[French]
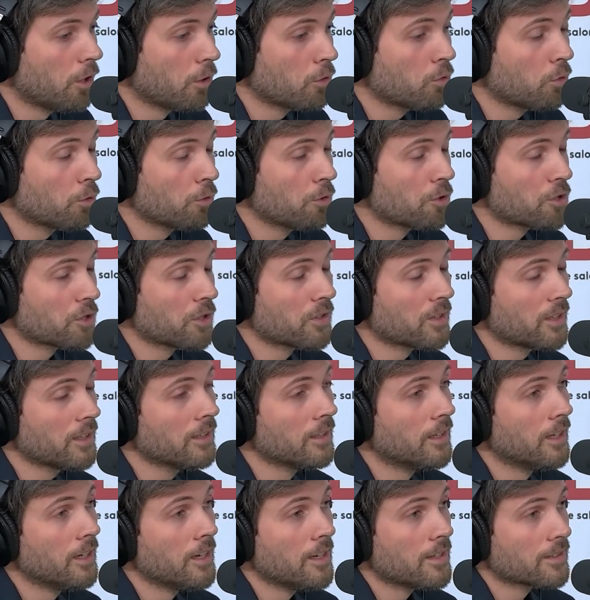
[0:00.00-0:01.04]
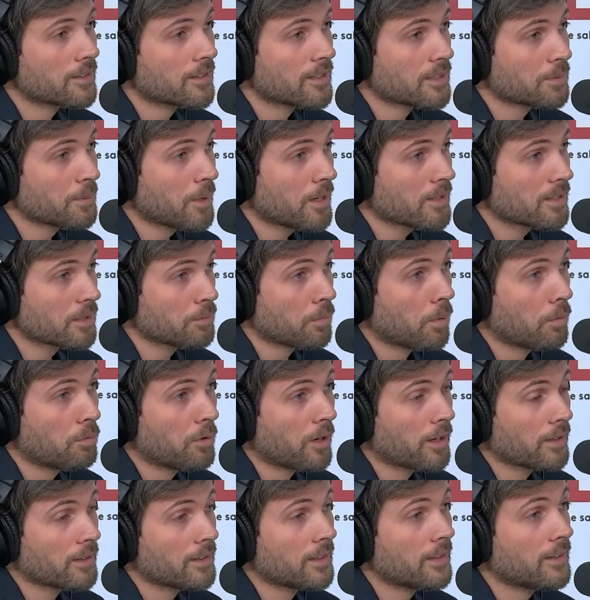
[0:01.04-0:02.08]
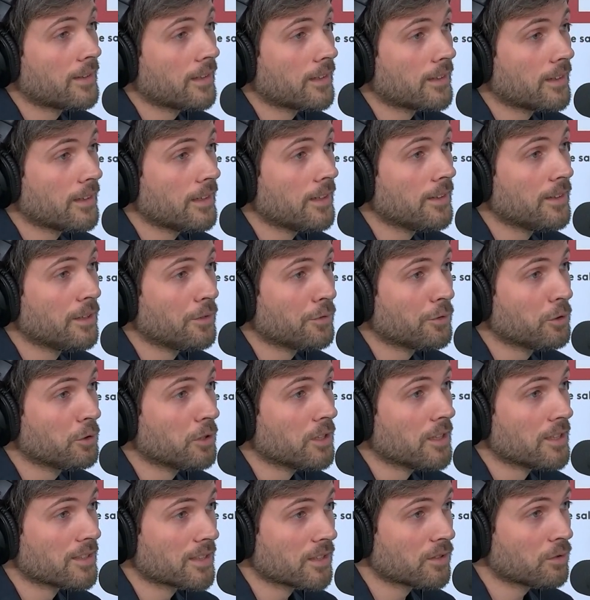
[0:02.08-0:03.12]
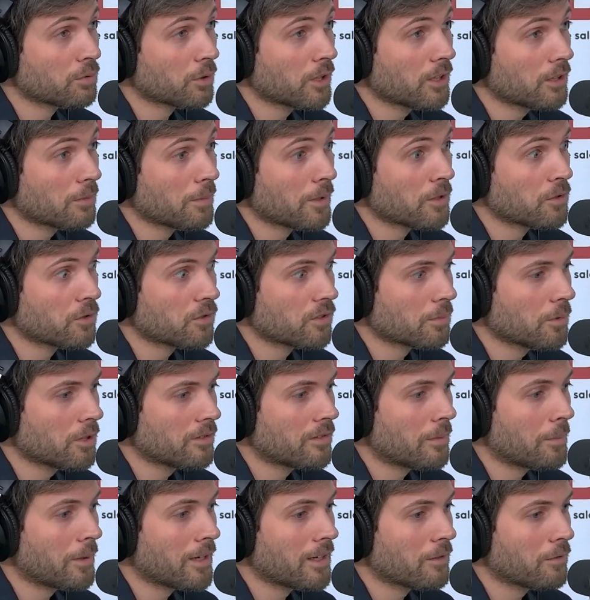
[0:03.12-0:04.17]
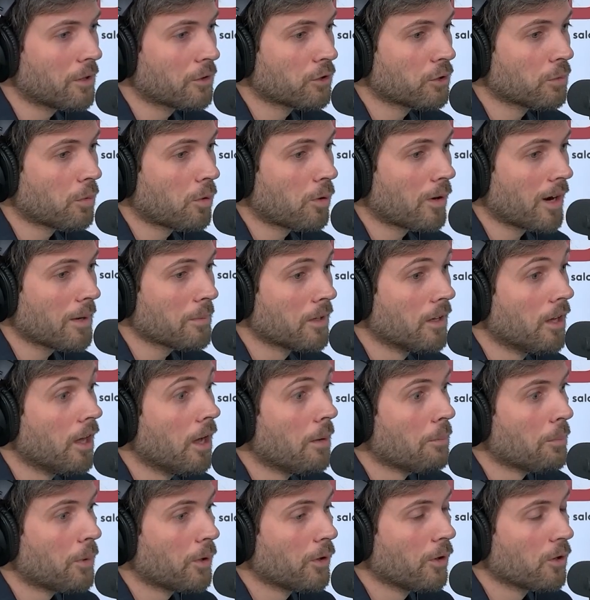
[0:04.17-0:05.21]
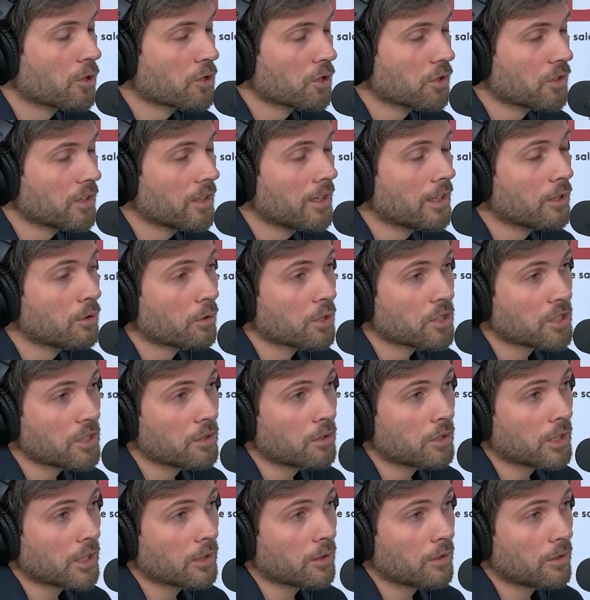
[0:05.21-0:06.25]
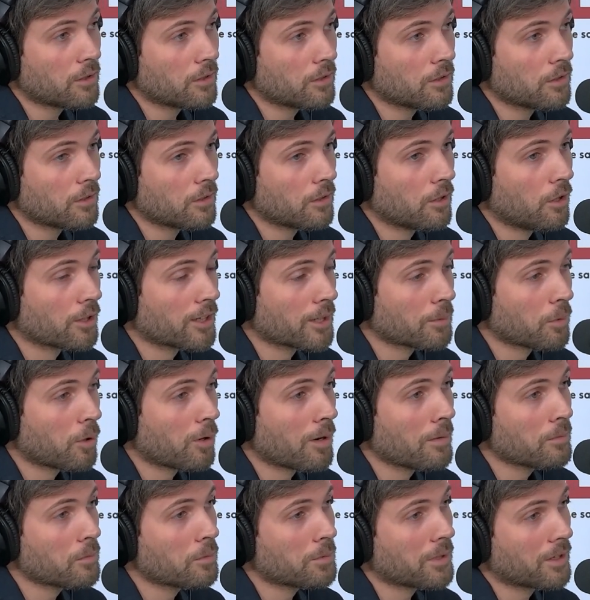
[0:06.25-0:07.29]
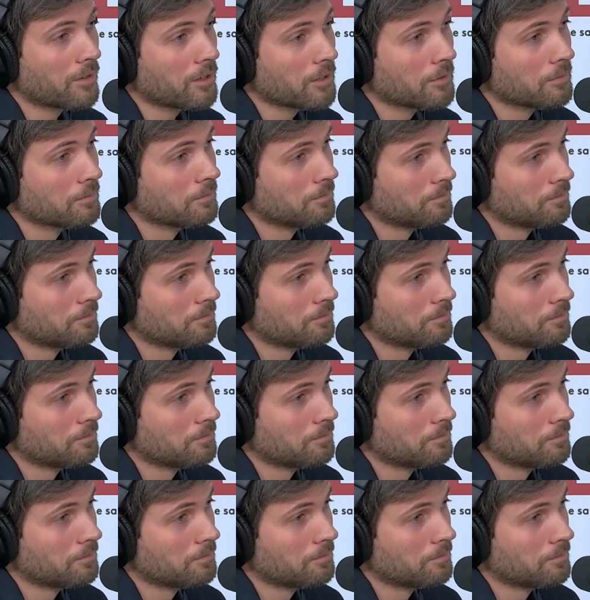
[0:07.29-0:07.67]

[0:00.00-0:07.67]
en cours de chantier, ce qui se passe, c'est pour pouvoir détecter les défauts et s'assurer que bah, justement il ne va pas y avoir de problème pendant le chantier et corriger en, en cas de problème observé.